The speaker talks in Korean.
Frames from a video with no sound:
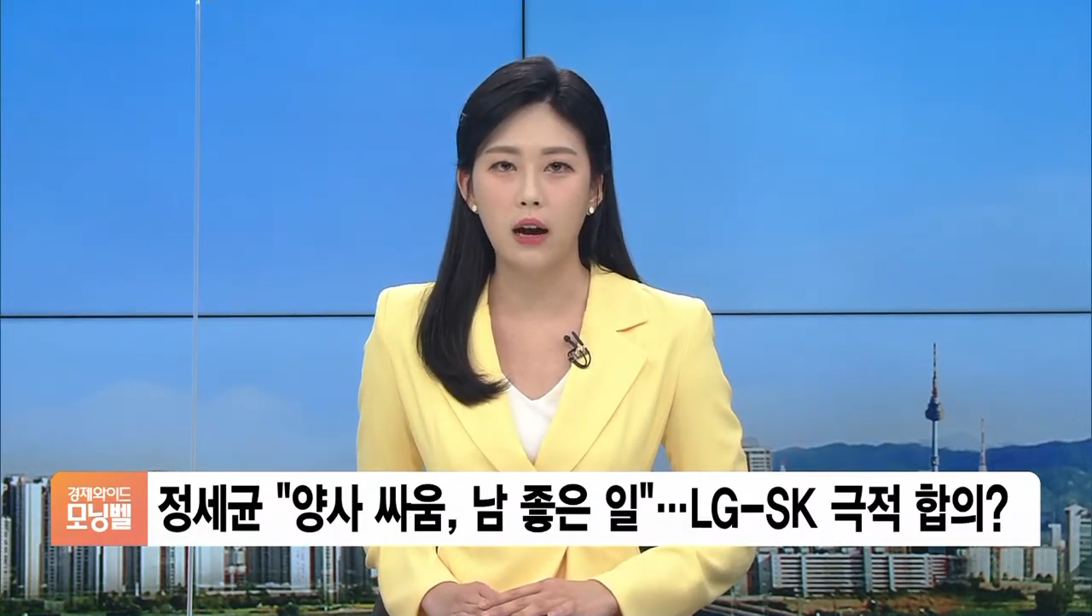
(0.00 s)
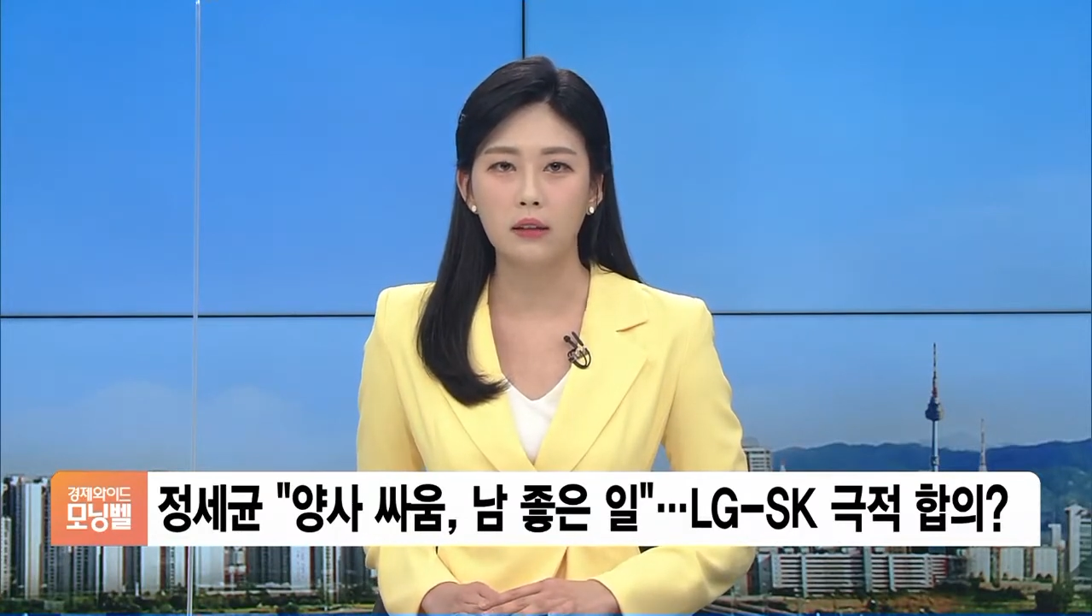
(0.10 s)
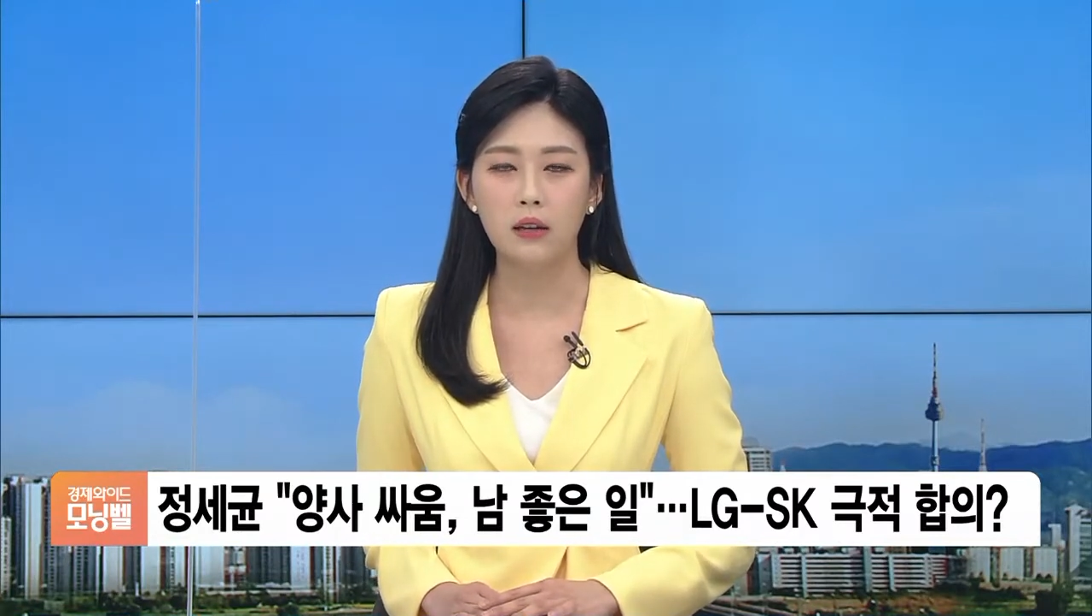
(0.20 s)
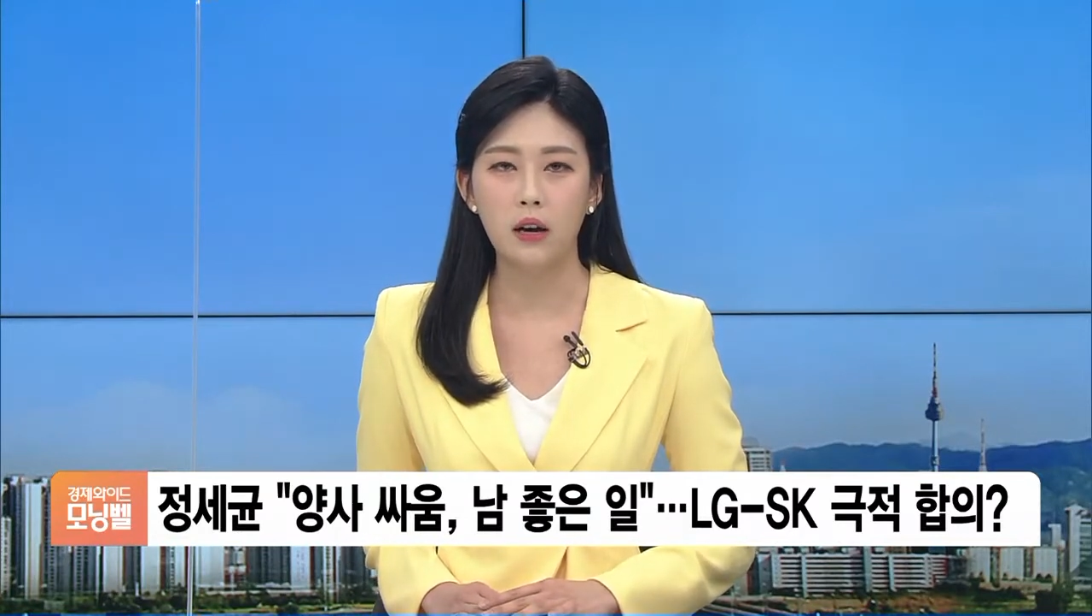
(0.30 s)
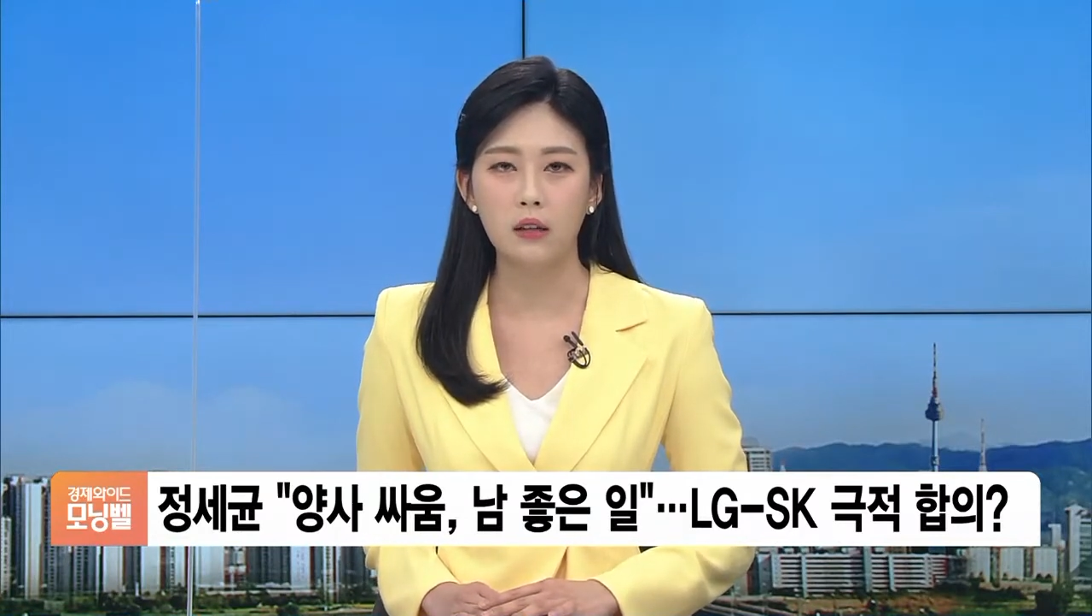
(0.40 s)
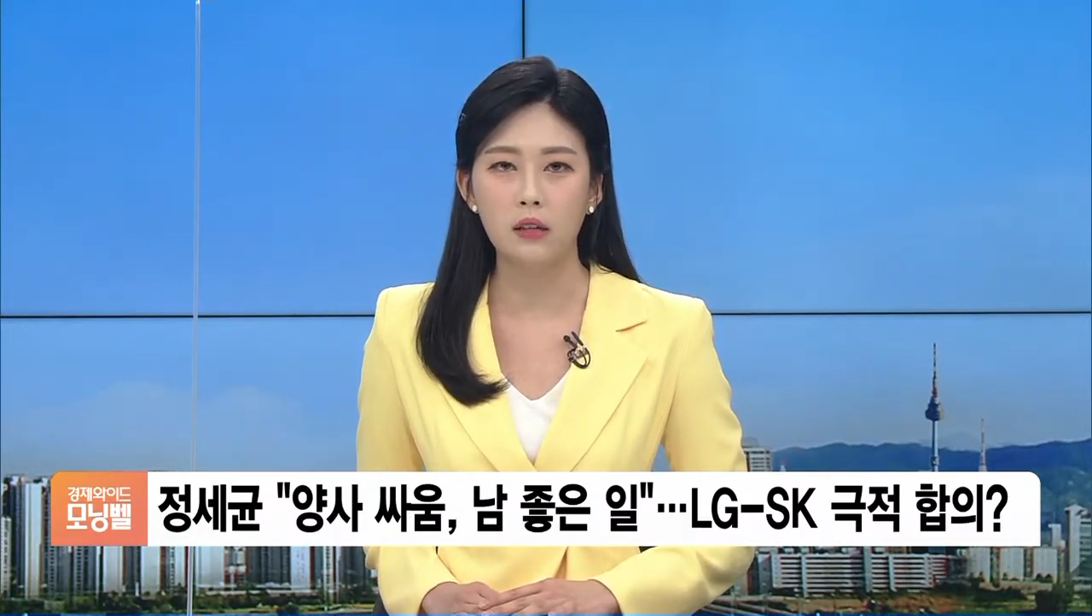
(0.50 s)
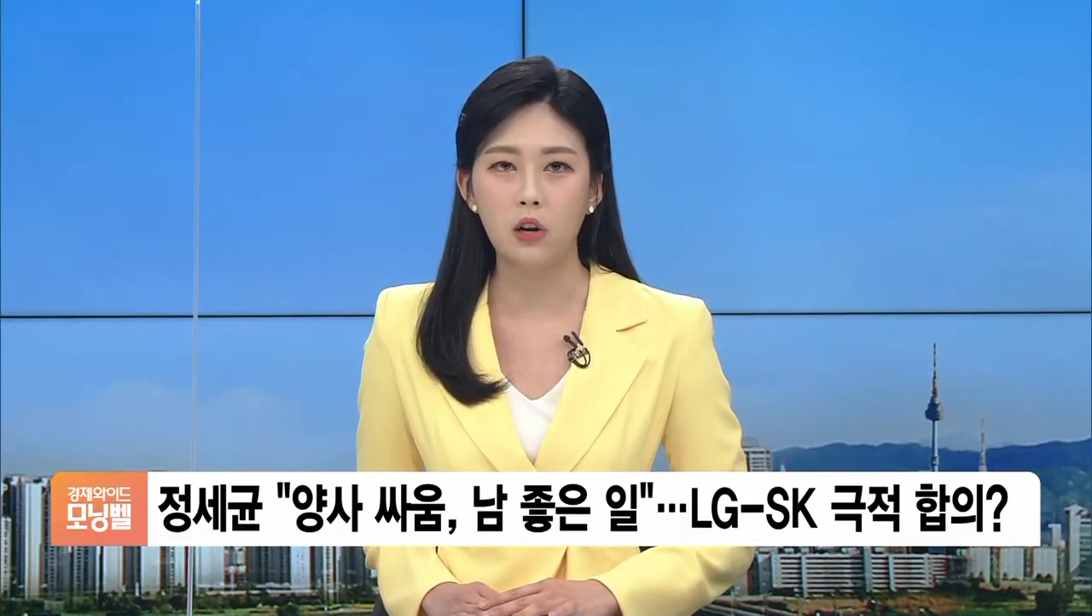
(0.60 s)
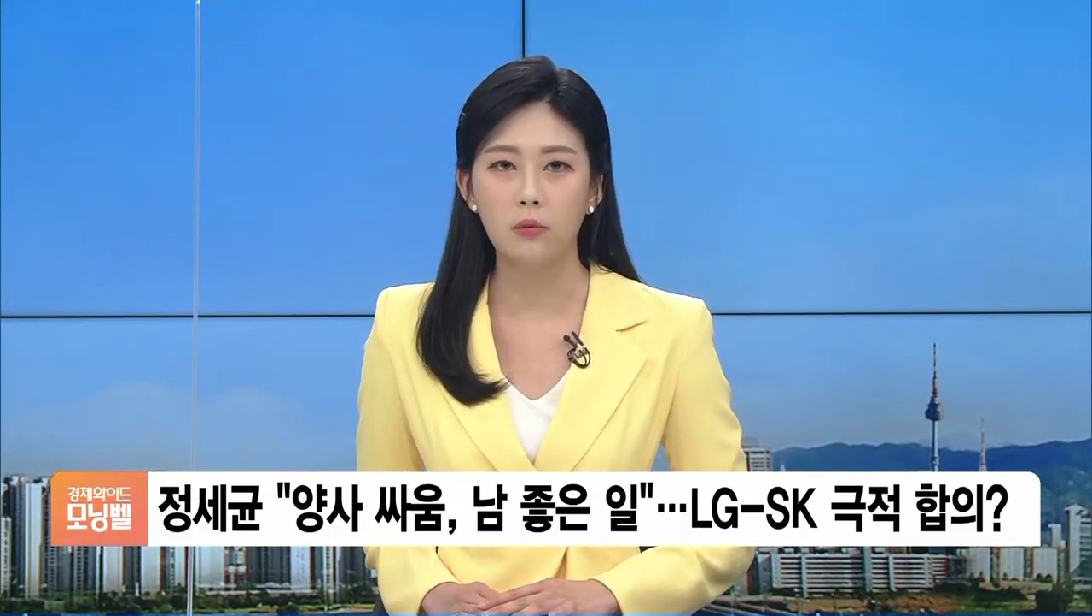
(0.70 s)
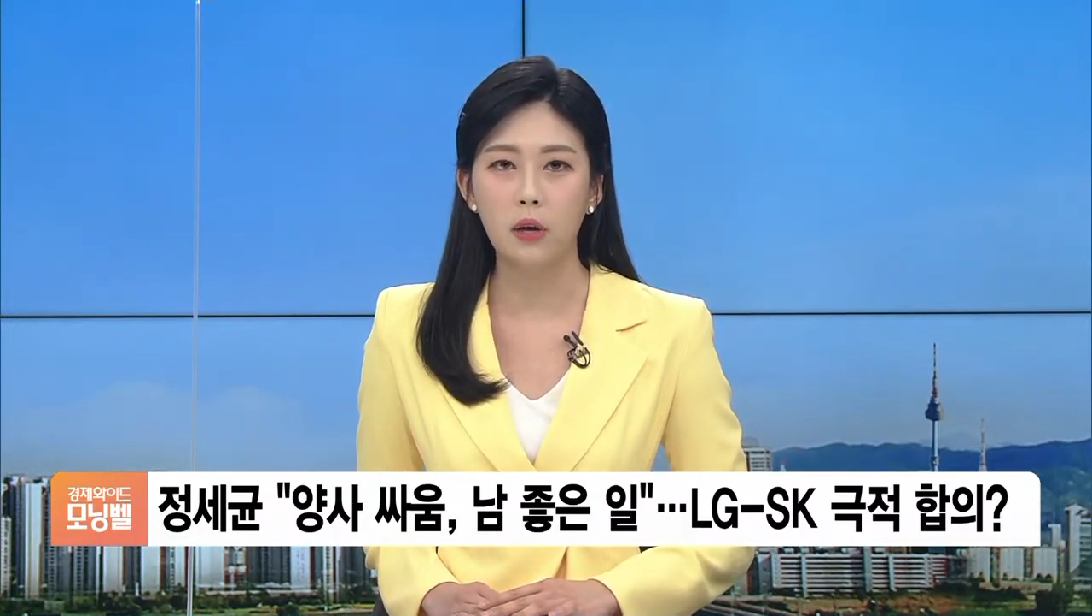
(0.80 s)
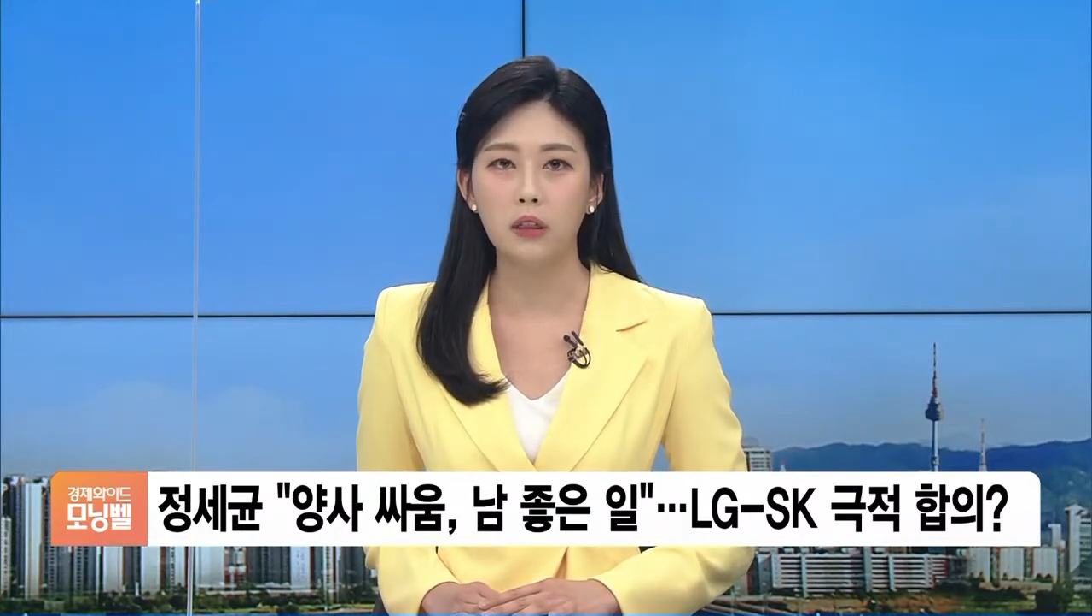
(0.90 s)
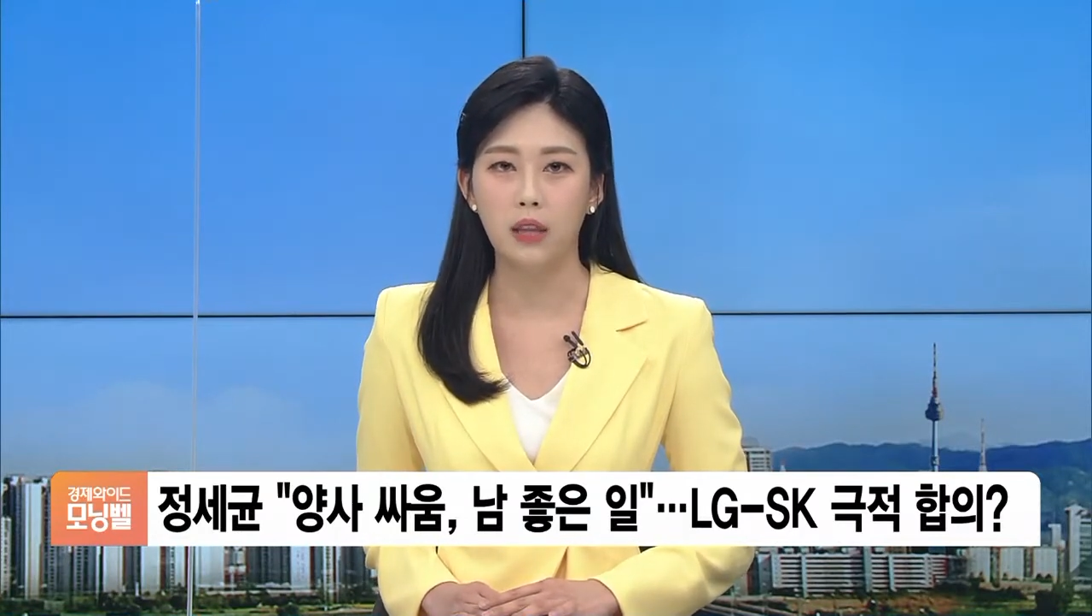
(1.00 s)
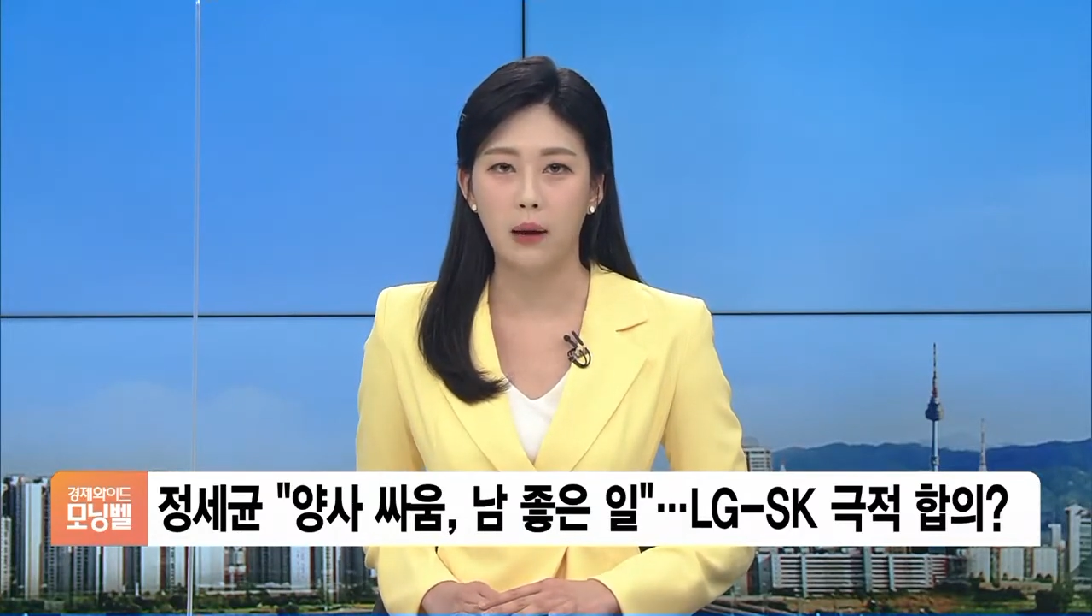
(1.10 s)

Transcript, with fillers: 양사가 싸우면